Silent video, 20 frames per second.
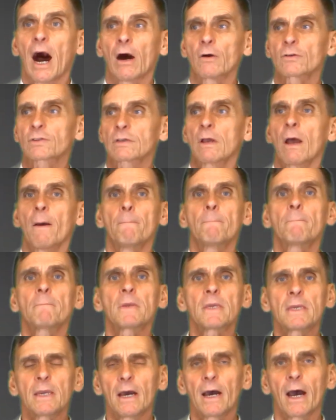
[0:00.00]
aus
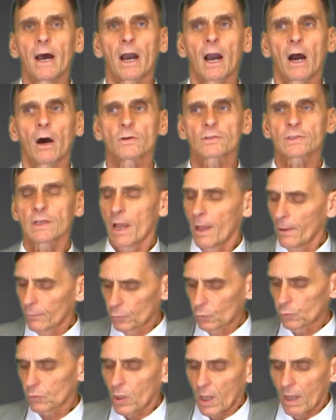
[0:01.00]
mir heraus.
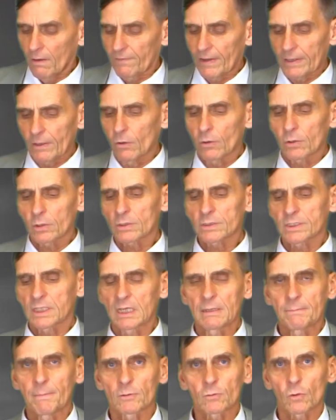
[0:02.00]
Nun, wenn
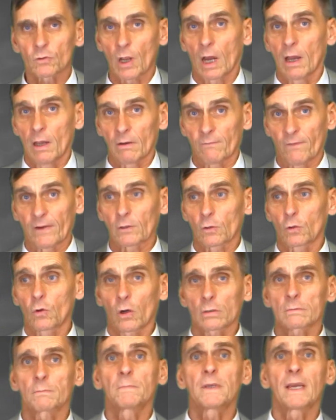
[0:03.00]
irgendjemand oder wenn
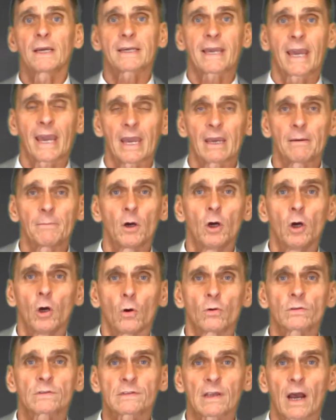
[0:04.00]
Gott mir käme
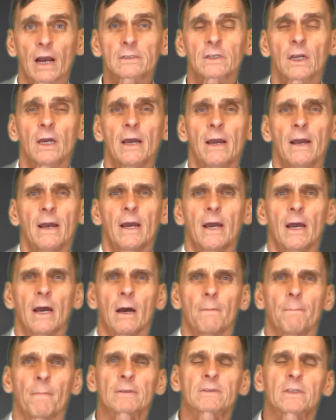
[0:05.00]
und sagt,
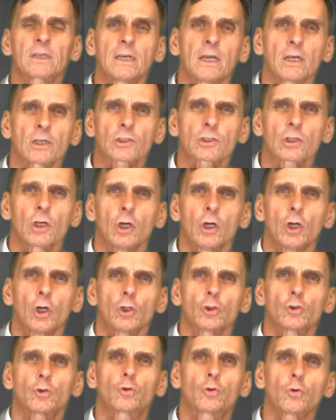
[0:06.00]
Matthias,
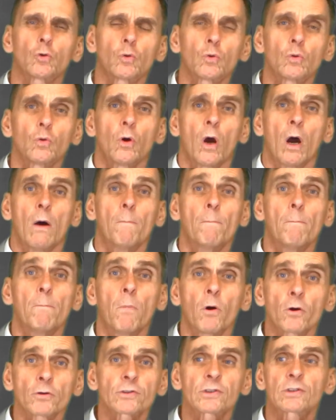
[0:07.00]
du
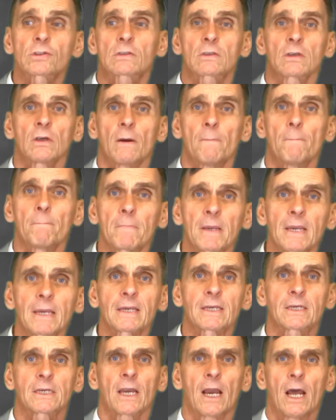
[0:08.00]
musst
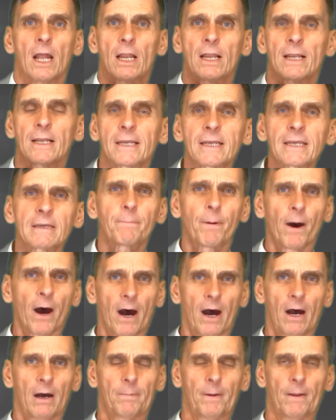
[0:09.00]
mich lieb
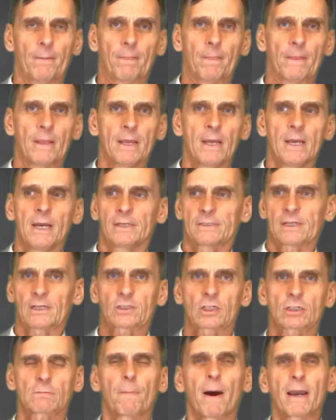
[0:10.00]
haben.
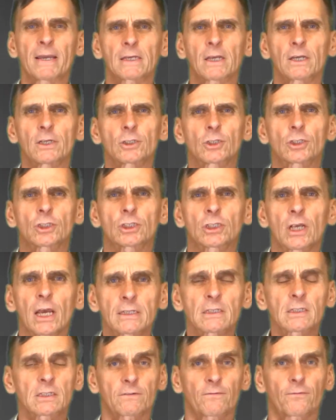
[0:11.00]
Das ist mein
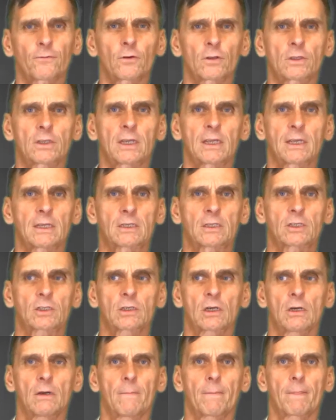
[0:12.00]
Gesetz für
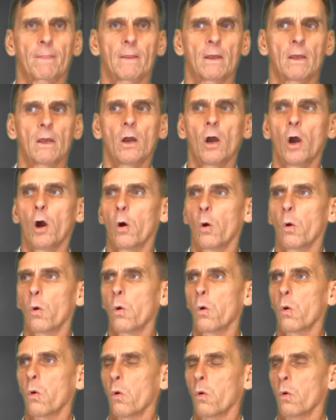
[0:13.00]
dich.
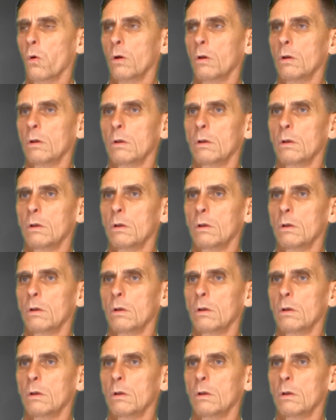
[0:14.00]
Oh,